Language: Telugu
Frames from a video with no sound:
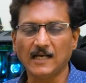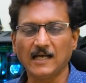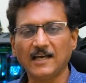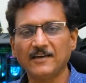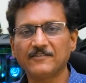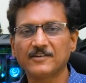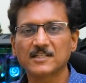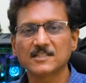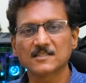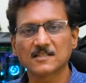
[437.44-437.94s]

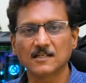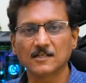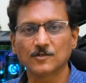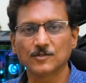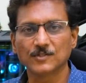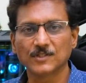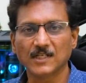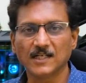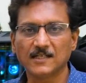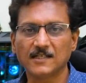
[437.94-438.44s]
యావరేజ్గానే
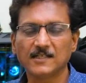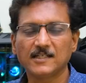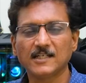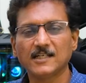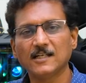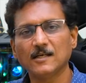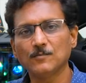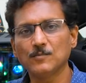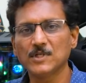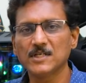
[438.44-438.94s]
ఉంది అంటే
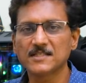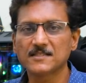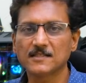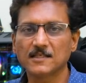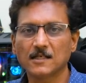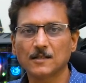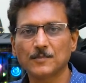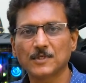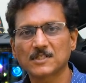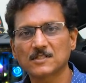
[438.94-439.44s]
టీడబ్ల్యూఎస్
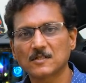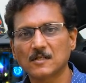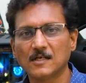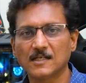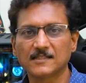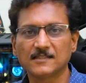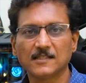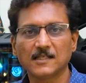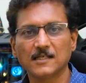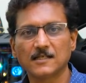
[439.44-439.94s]
ఇయర్బడ్స్లో
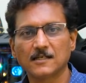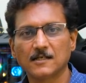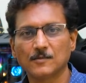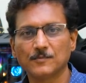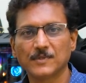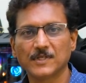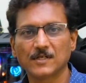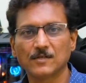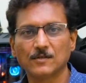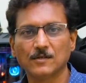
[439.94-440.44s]
అంతే ఇంకా
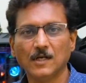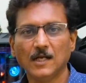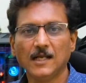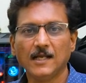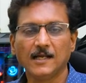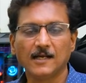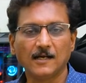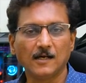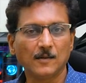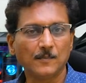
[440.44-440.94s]
మీరు
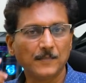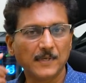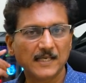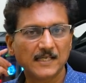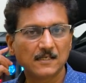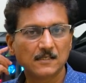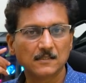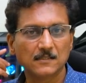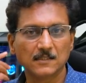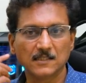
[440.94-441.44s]

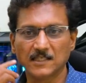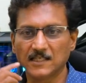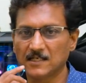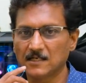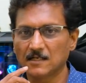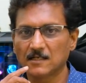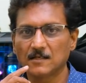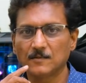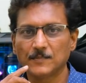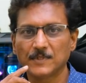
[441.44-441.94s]
మైక్
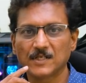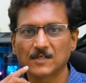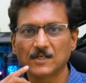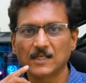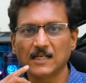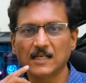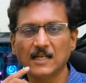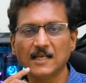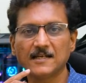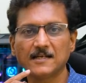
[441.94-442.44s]
ఇక్కడ మీకు
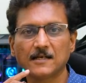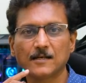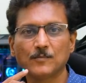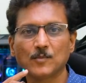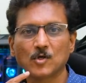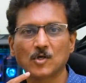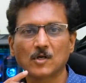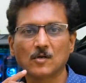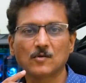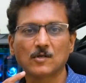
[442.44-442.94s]
ఇన్లైన్
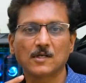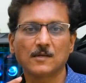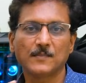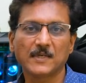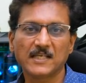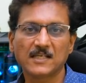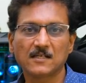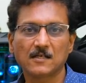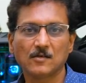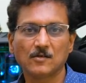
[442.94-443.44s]
రిమోట్లో ఉన్న
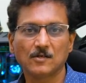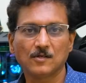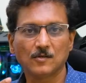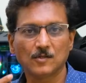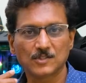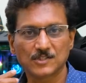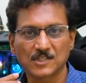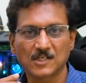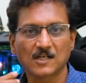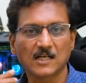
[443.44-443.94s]
మైక్లో
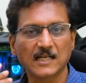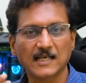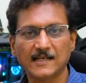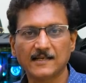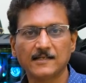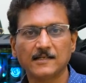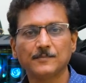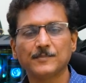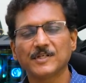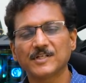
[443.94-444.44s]
వచ్చే
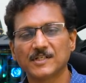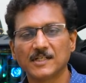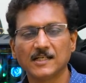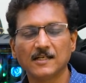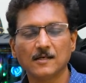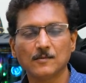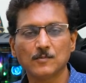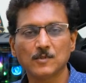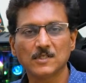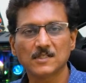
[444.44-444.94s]
క్లారిటీ మీకు
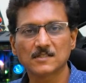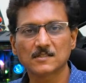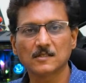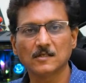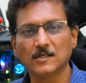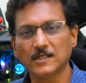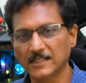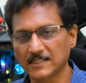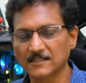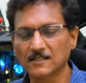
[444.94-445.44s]

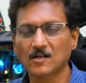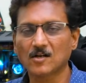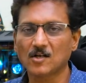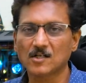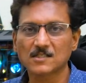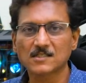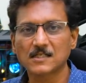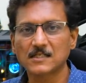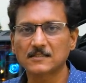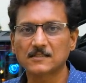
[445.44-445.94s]
టీడబ్ల్యూఎస్లో ఎంత
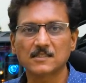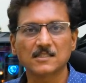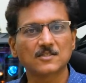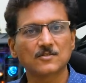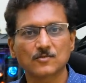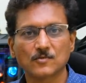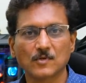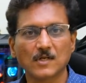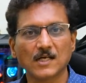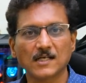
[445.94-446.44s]
కాస్ట్లీ
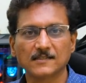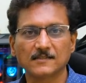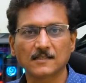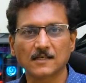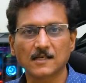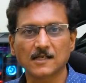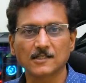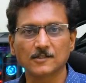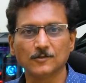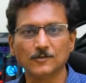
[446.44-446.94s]
తీసుకున్నా అంత
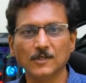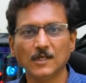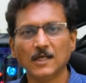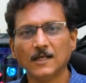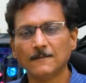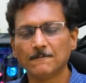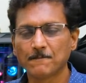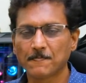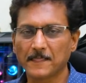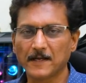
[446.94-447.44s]
రాదు
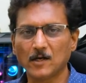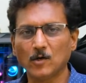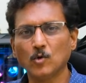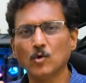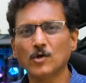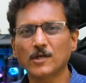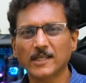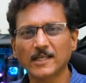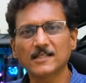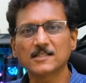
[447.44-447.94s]

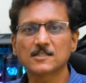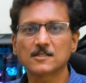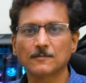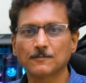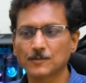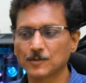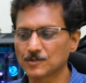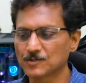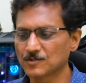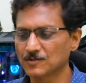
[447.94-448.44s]
ఓకే అని
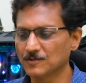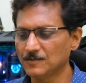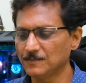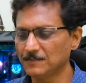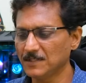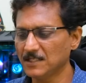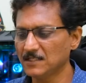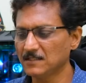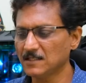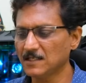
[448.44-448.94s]
చెప్పొచ్చు
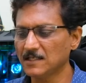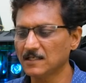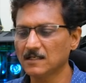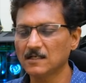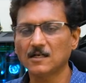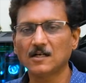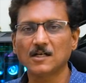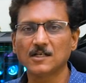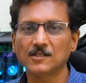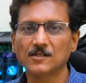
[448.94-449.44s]
మిగతా
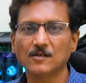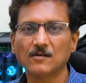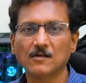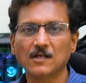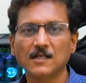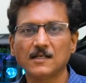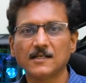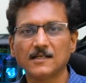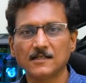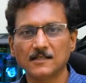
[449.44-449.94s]
ఇంకా ఆడియో
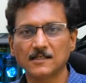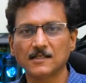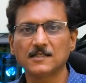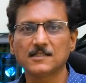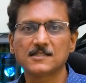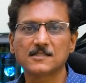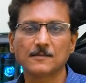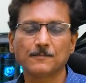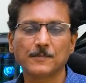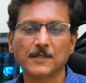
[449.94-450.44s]
క్వాలిటీ అంటే
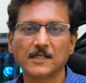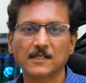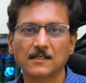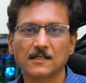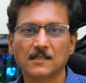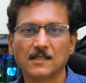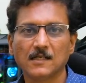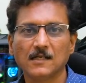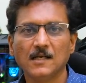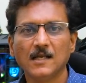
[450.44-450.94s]
నేను చెప్పాను
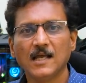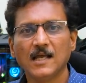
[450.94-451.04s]
కదా